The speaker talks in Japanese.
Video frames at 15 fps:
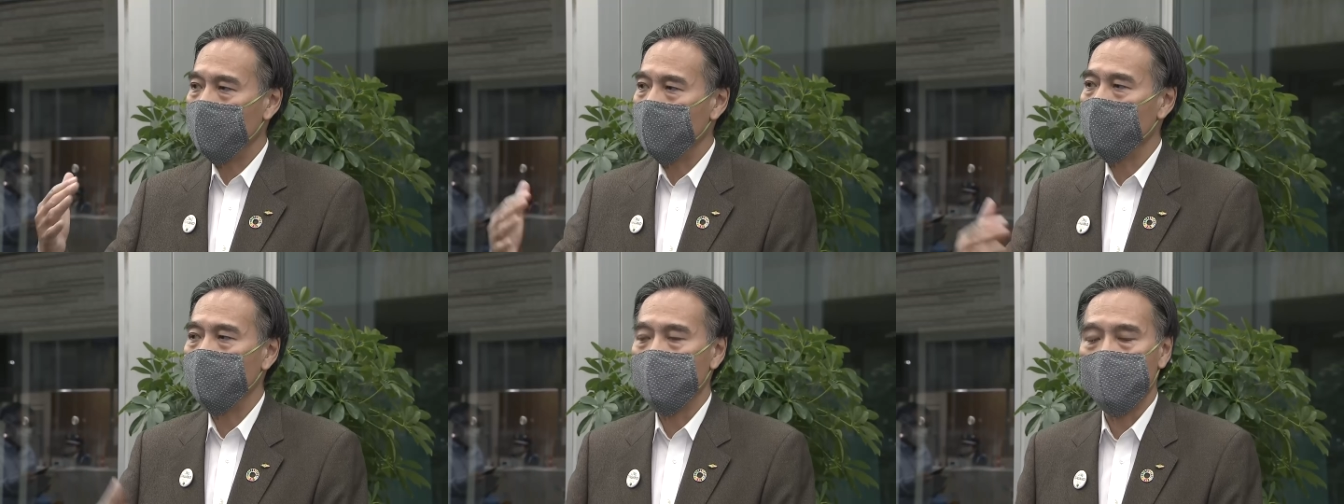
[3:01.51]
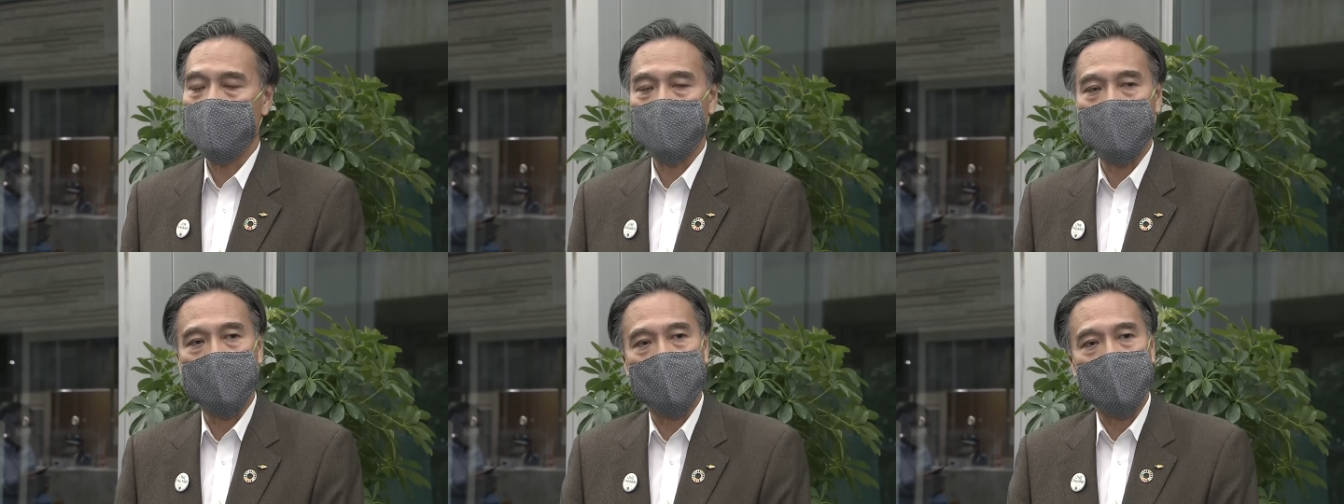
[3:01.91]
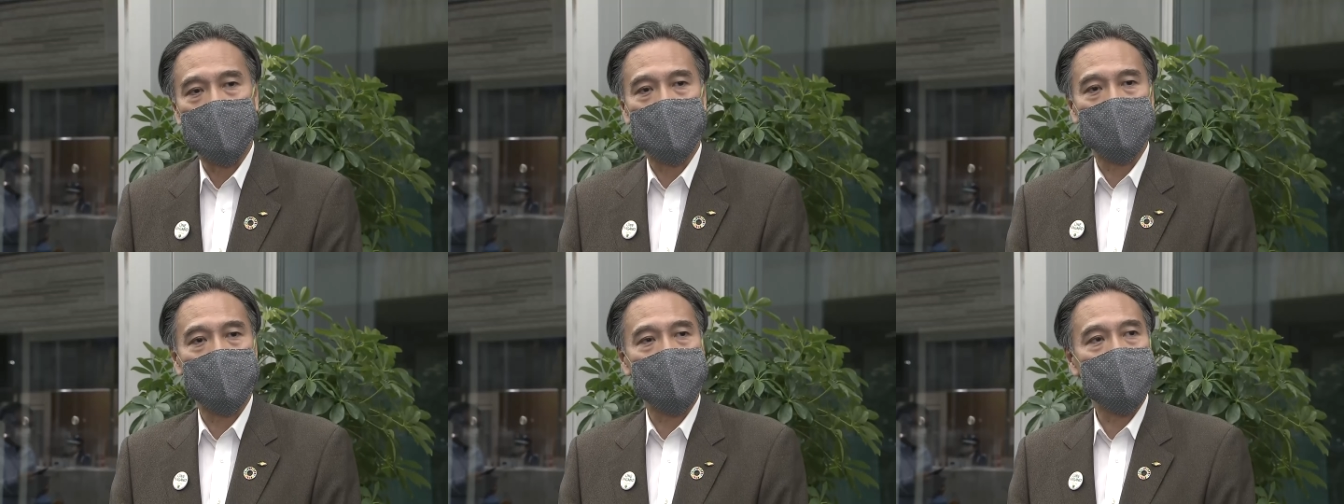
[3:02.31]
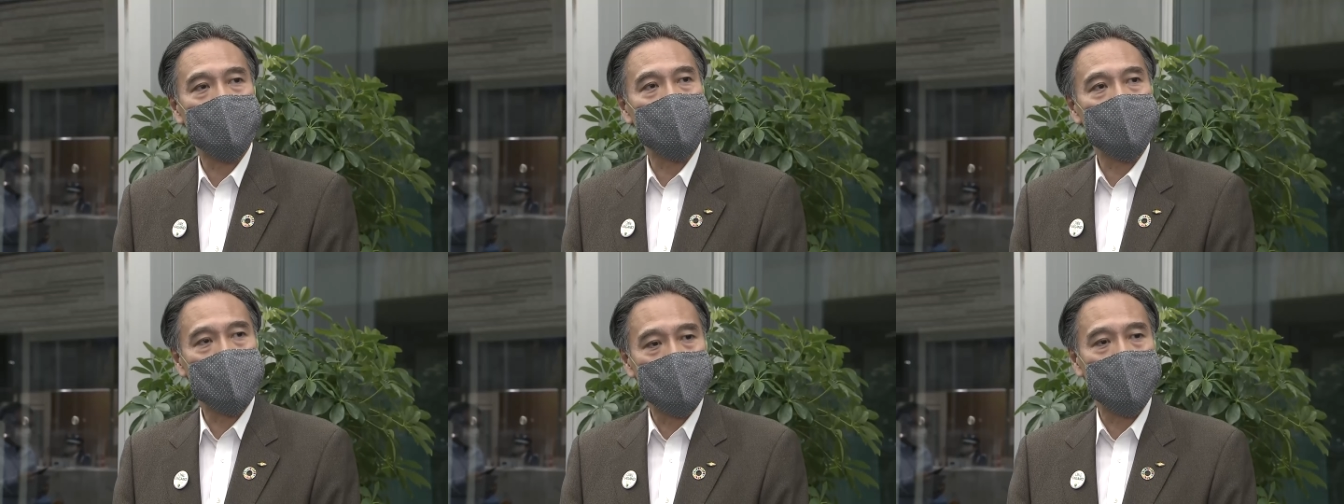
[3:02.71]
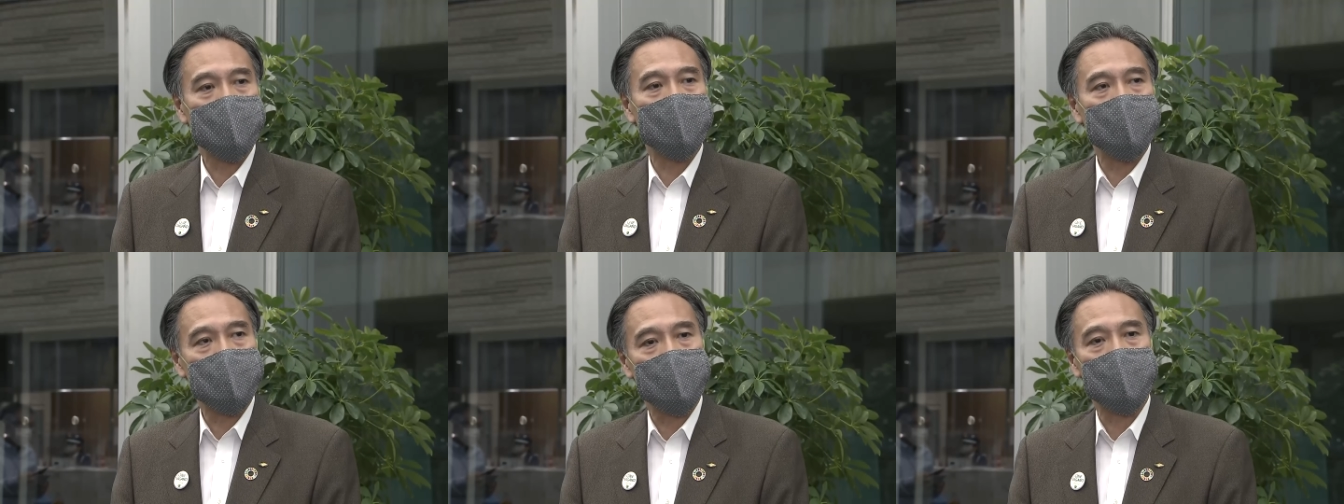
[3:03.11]
野県としては対策進め
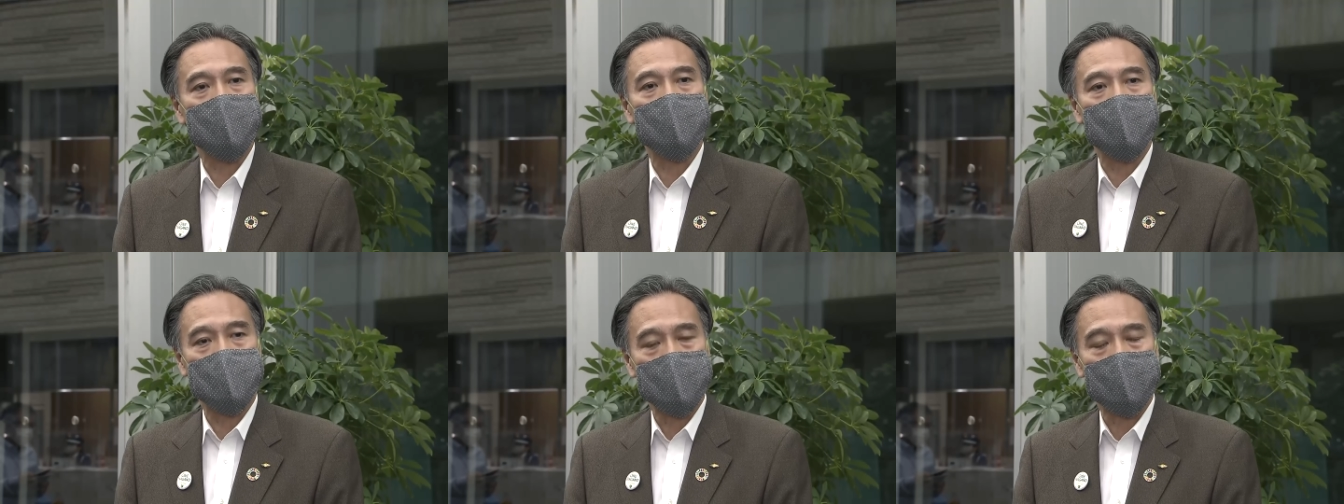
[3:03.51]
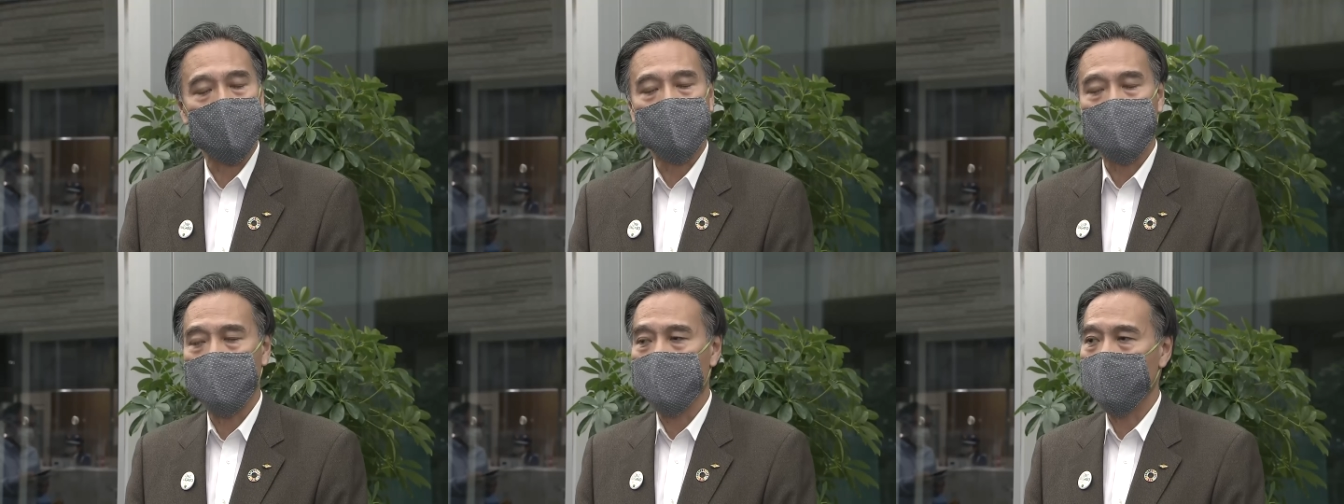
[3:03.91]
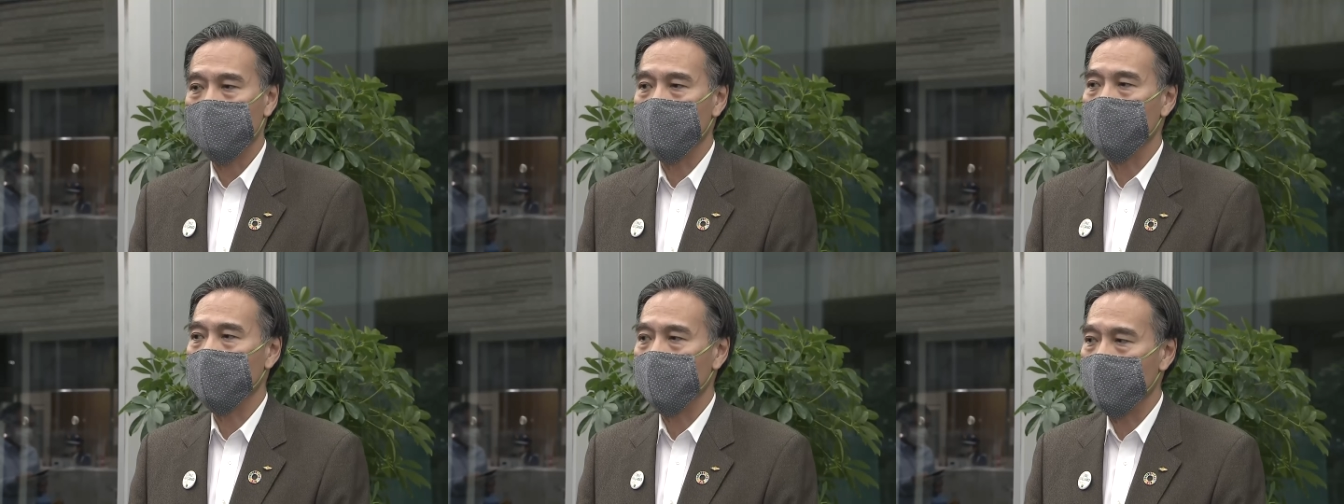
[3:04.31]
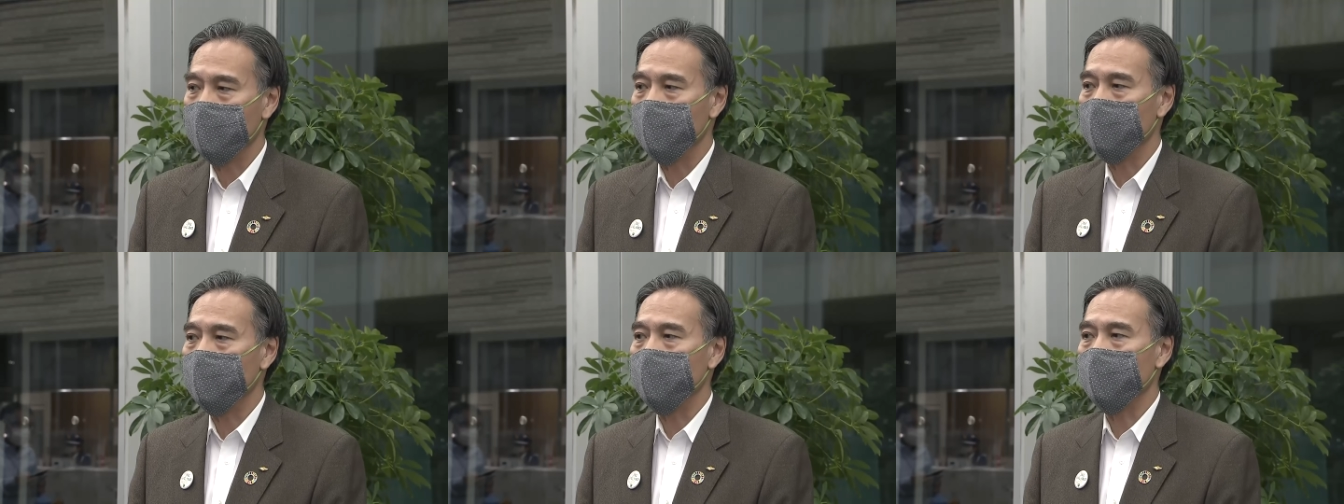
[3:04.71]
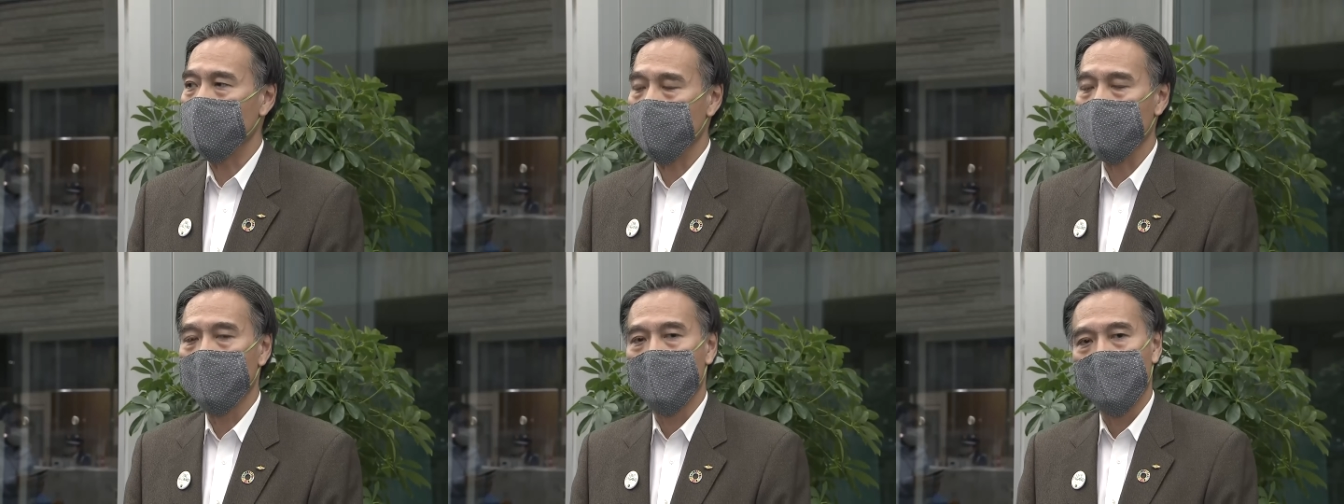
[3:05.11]
てくることができたというふうに思ってい
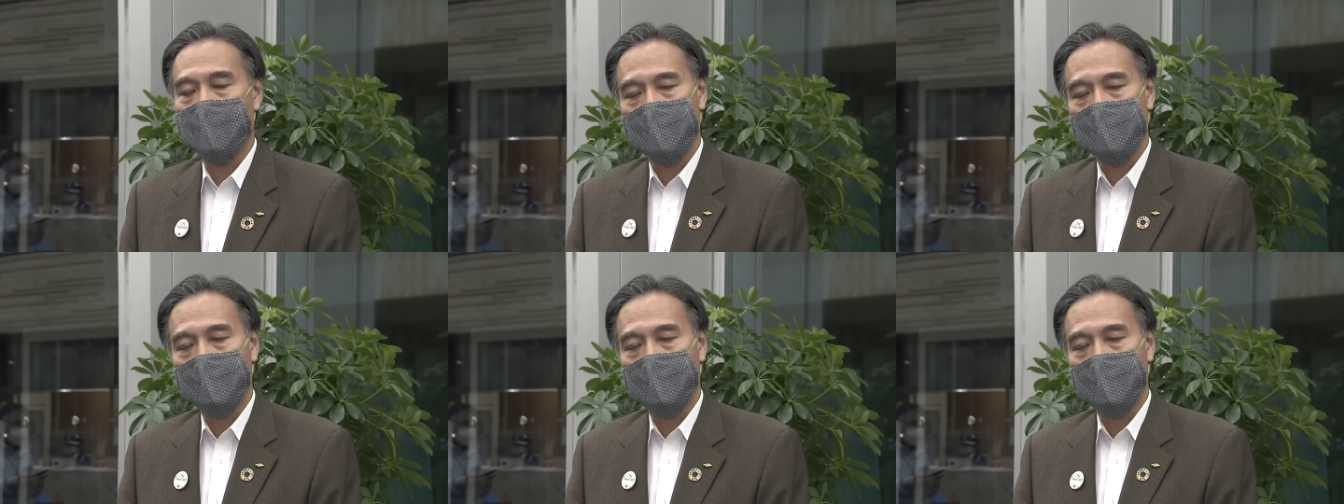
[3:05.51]
ます。